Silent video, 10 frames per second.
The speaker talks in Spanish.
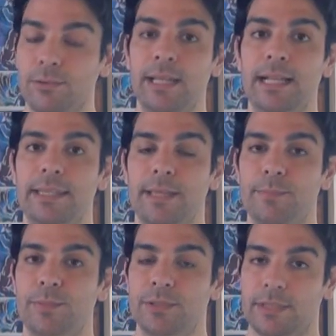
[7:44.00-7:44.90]
En la rueda del
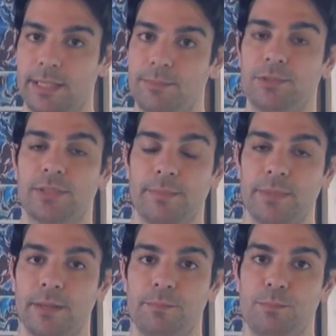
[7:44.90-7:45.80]
tiempo tenemos
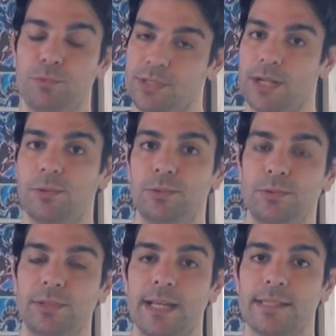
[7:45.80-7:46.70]
también muchas
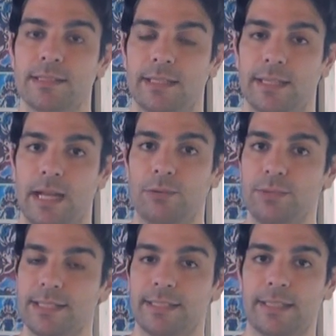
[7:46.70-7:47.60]
culturas, eh,
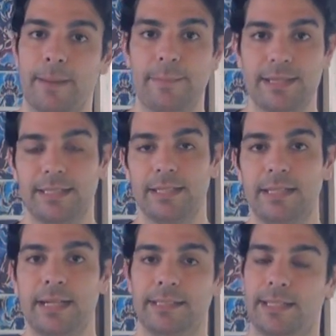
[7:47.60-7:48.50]
algunas están más
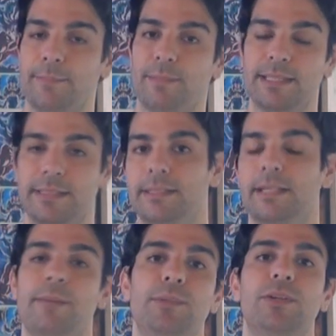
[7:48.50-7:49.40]
cerca y tienen más
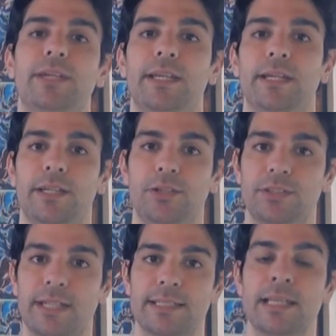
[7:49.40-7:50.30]
intercambio que,
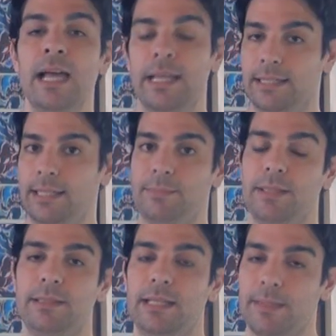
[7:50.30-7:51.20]
otras,
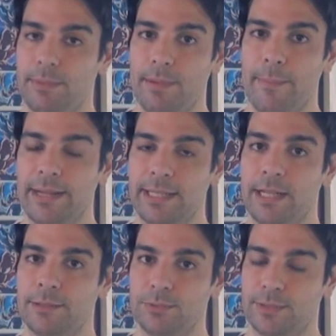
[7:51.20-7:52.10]
de, de, la misma
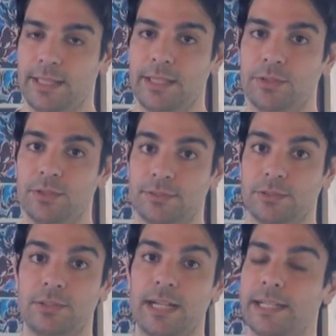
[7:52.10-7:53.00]
manera sucede
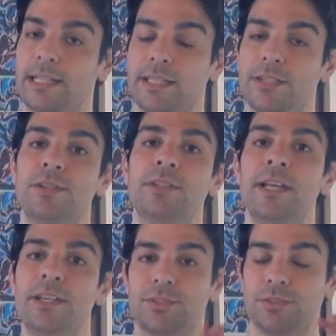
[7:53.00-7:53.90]
con, la
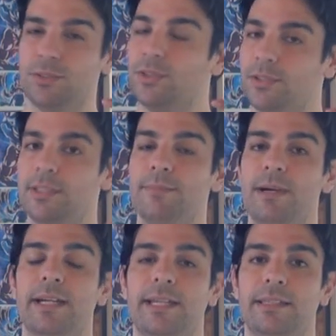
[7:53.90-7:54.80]
religión, son dos
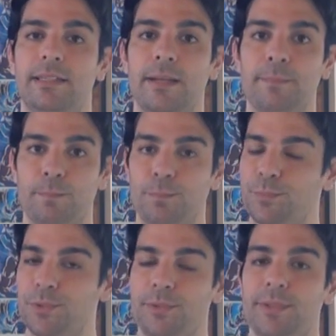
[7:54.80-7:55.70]
temas que están
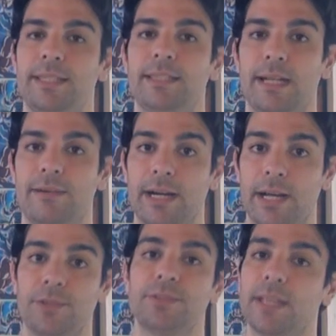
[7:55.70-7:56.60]
muy bien
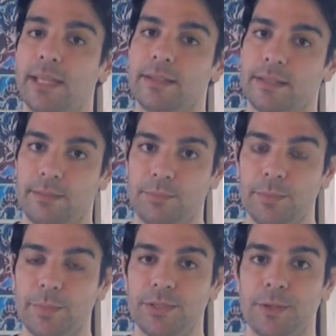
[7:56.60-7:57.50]
trabajados
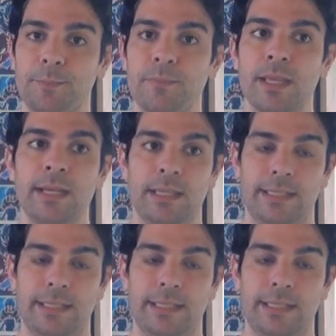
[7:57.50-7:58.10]
en, mi opinión